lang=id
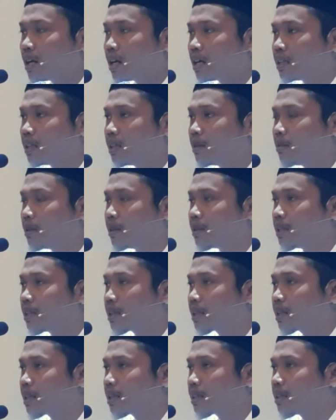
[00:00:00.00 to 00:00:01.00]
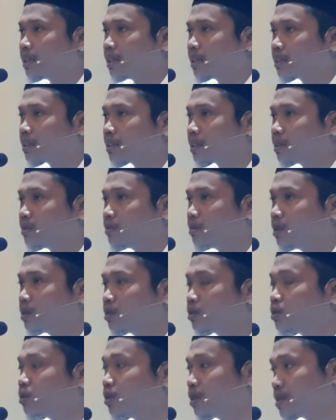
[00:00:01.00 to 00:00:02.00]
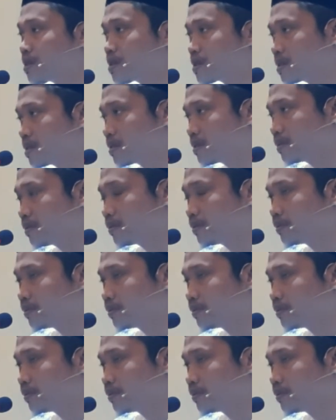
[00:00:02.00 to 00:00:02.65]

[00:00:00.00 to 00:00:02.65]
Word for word: Ada banyak karya yang telah beliau tulis.